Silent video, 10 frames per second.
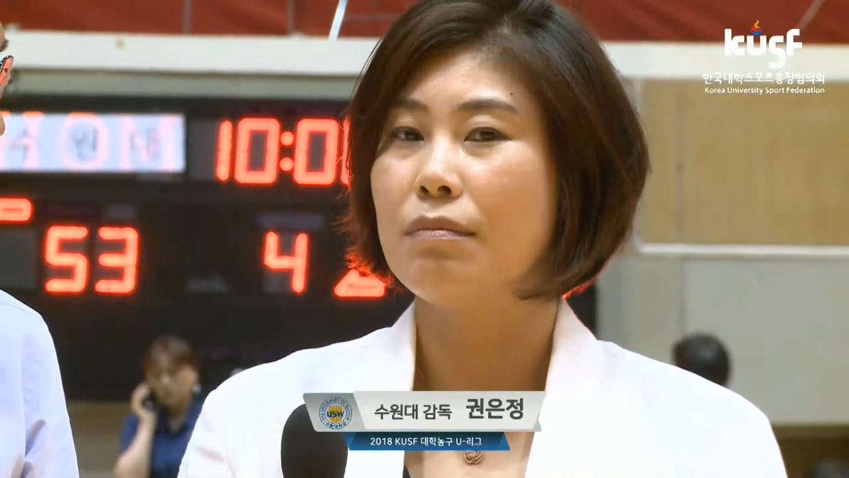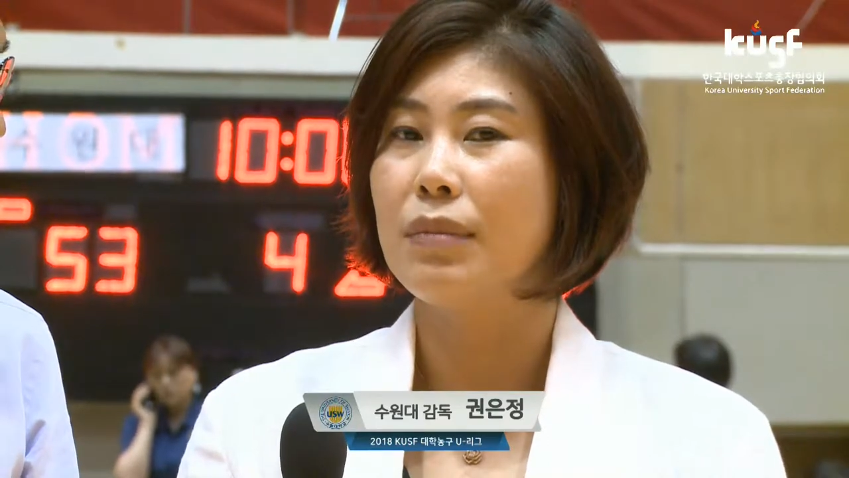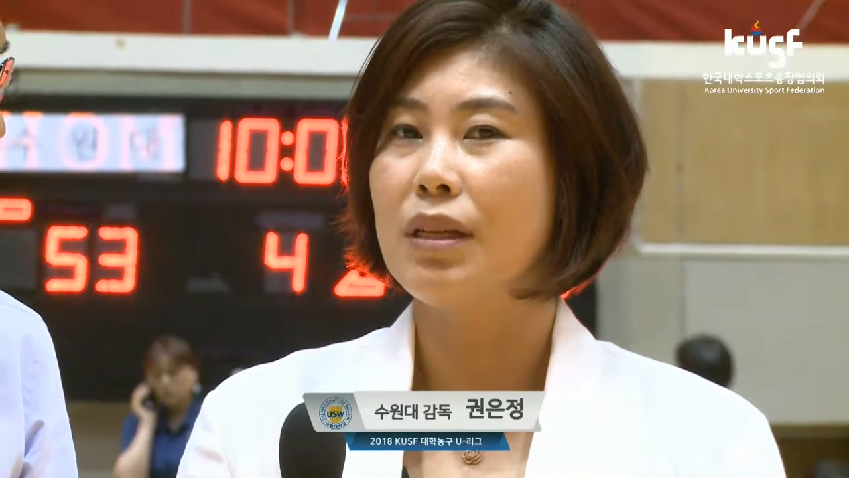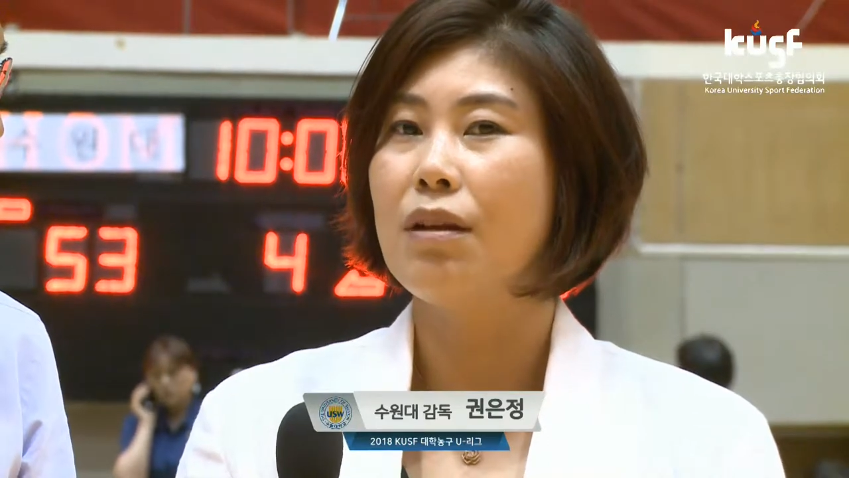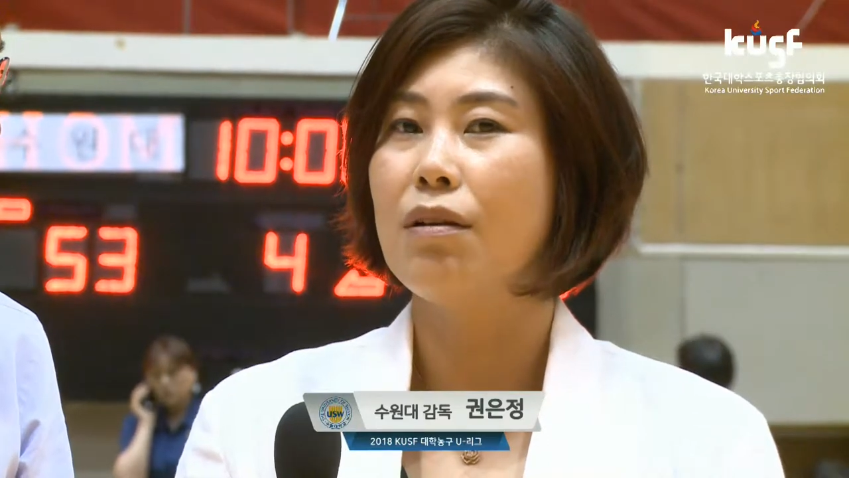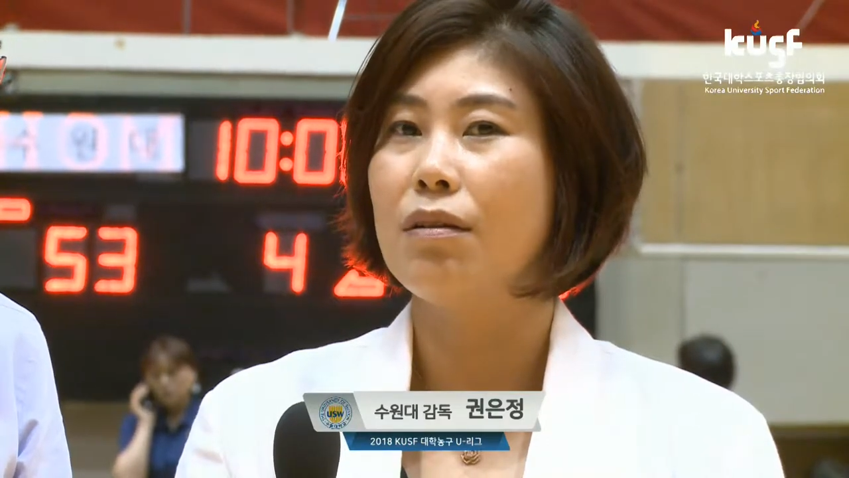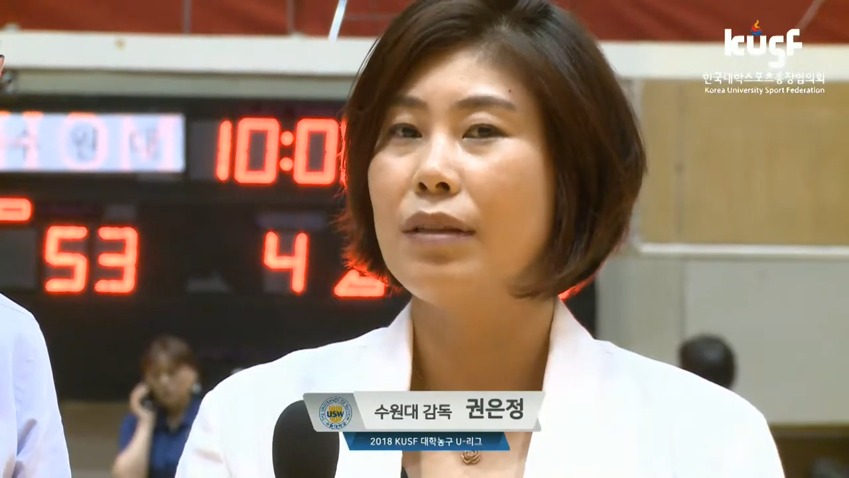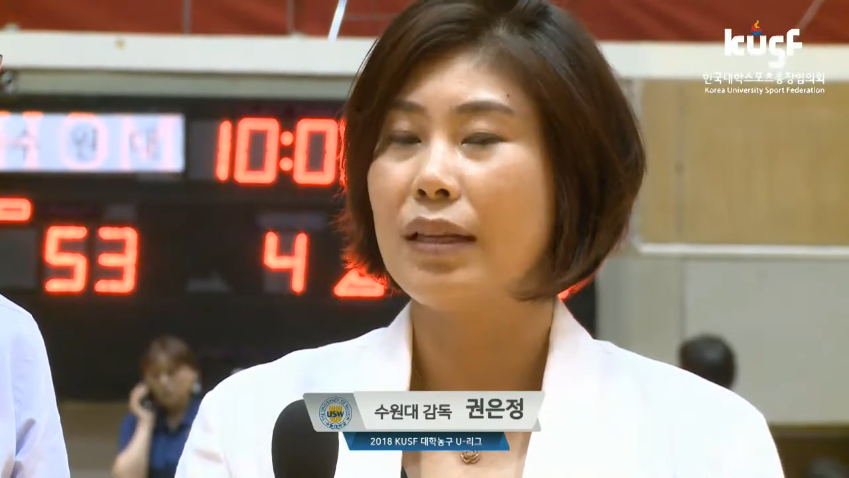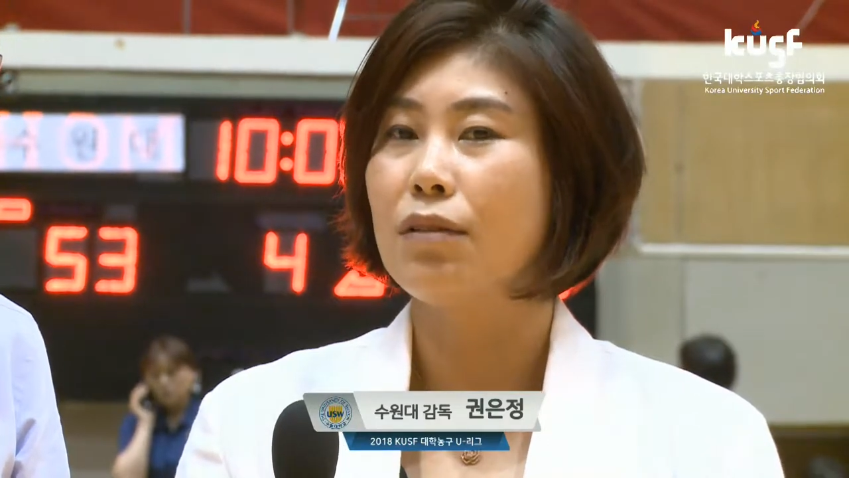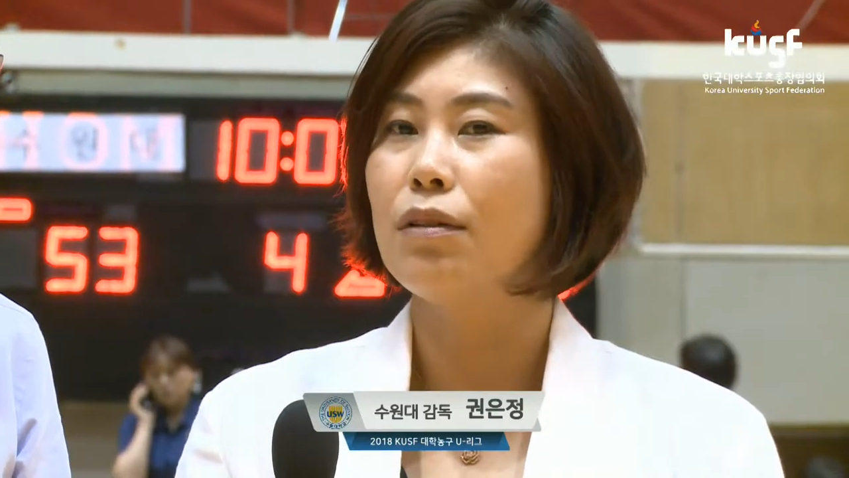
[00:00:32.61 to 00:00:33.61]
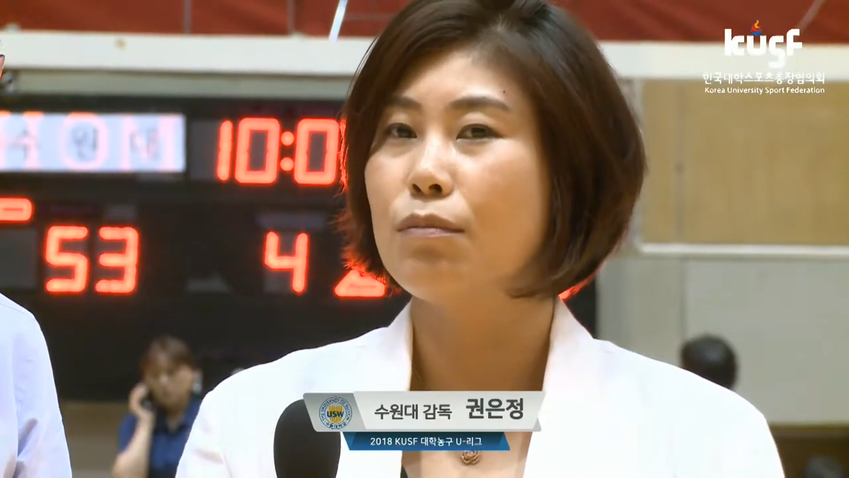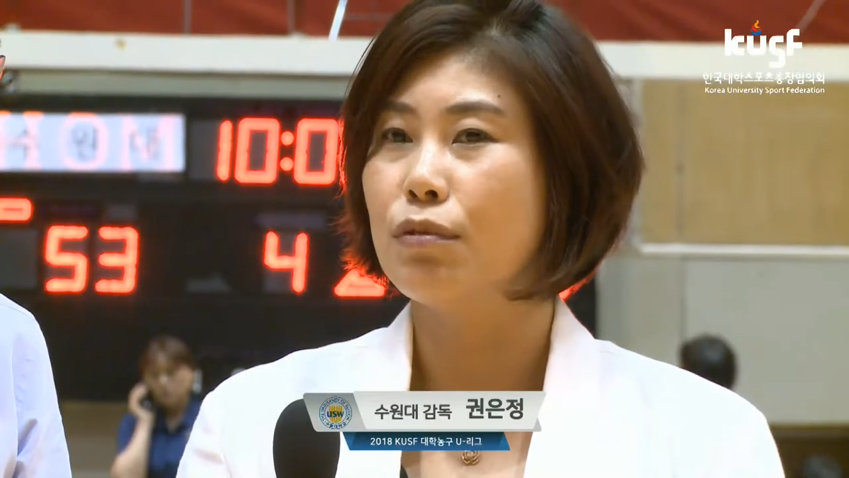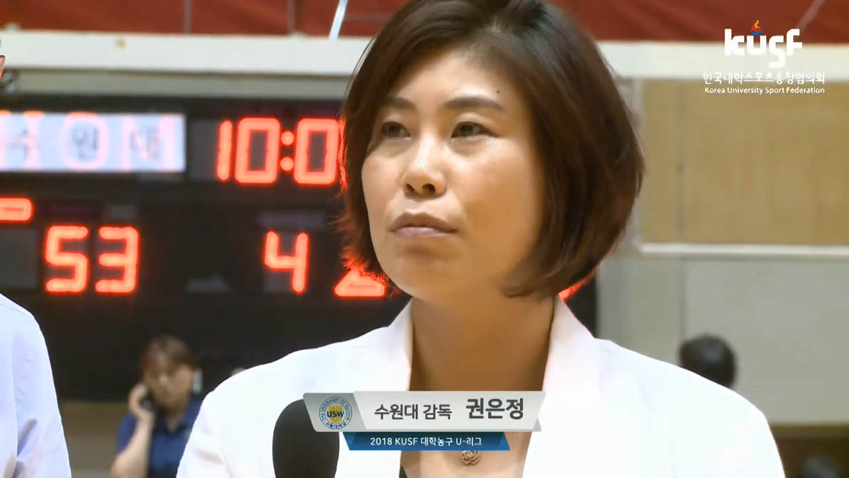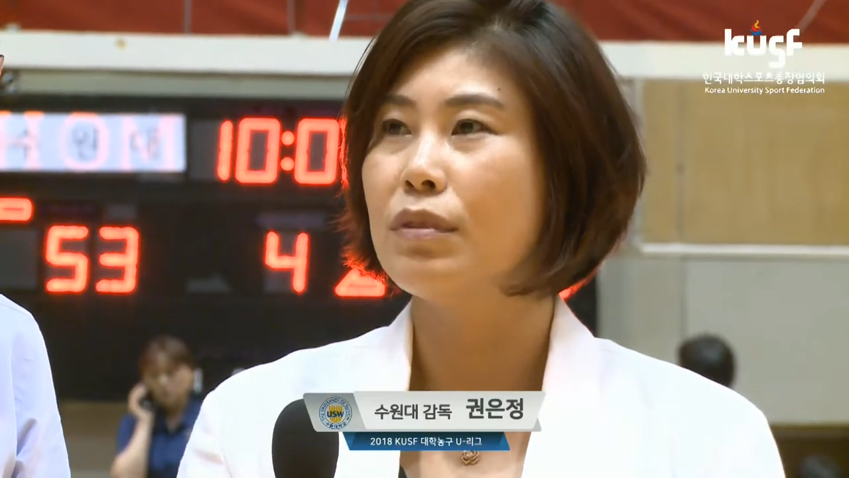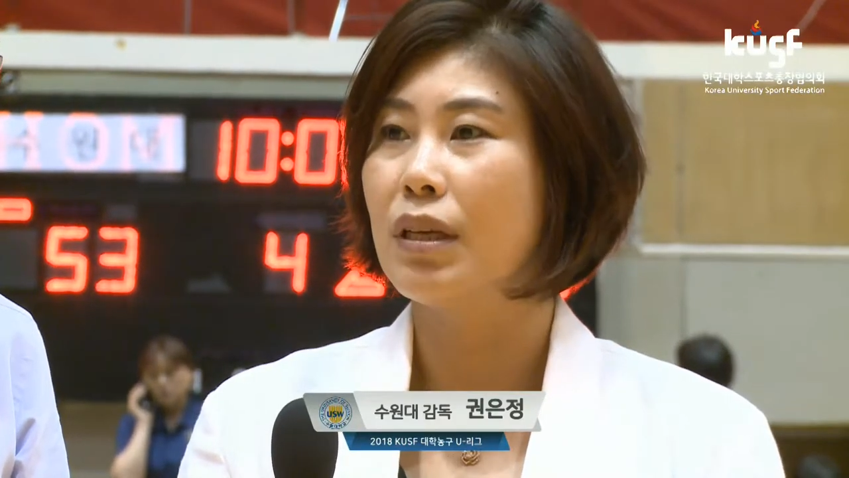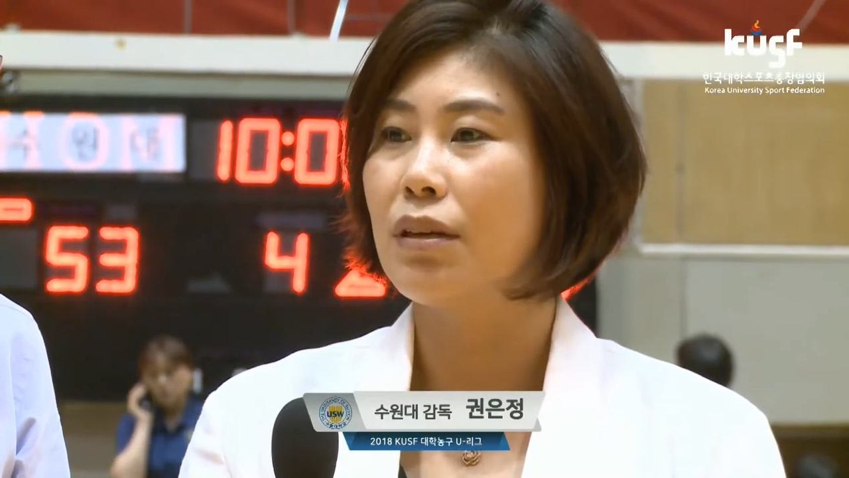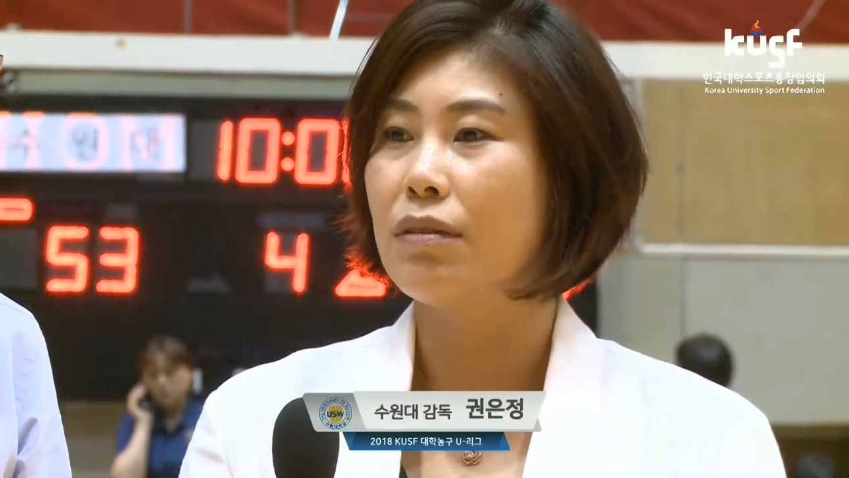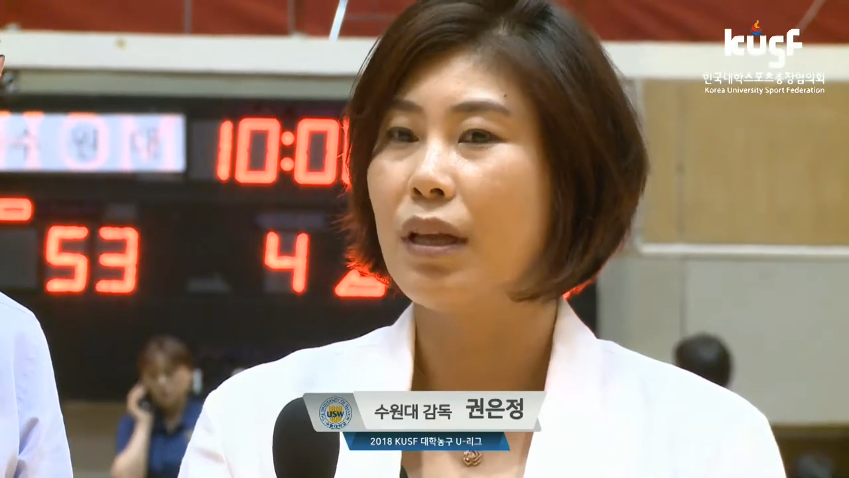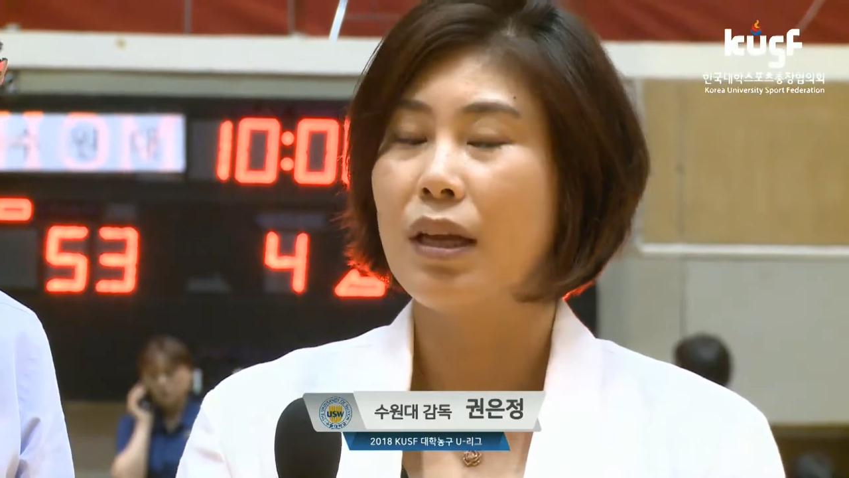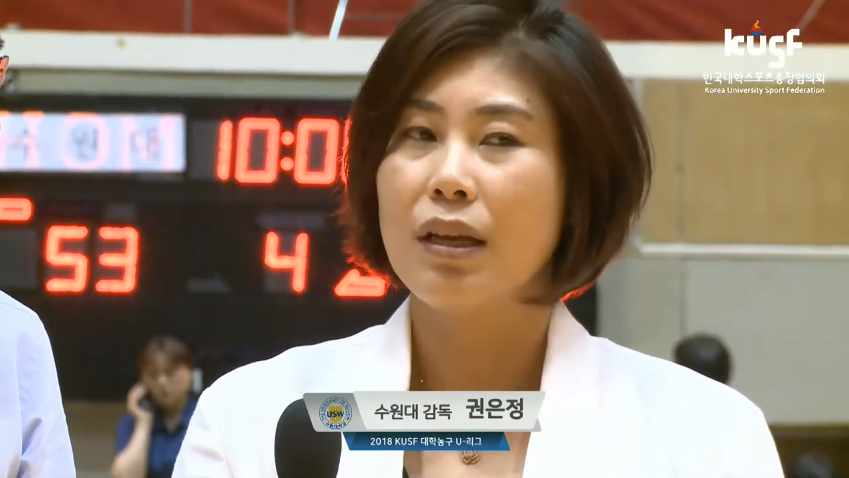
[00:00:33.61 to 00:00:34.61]
밀려 다녔던 부분이에요.
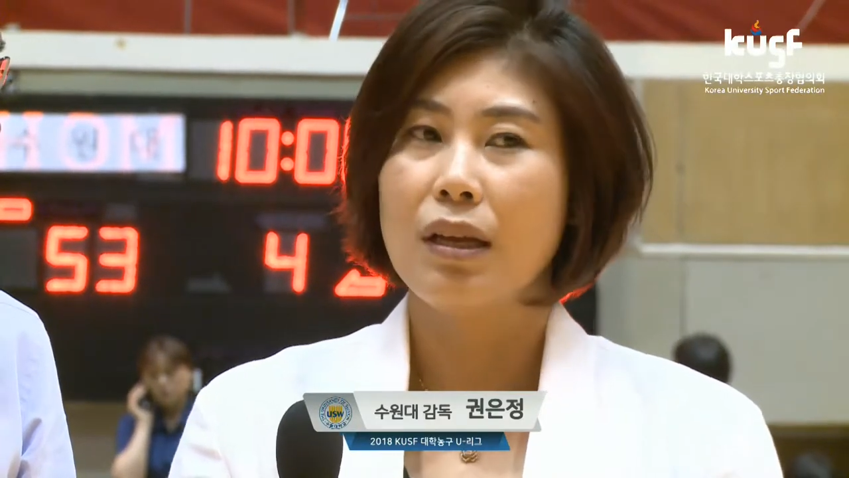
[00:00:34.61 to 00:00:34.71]
근데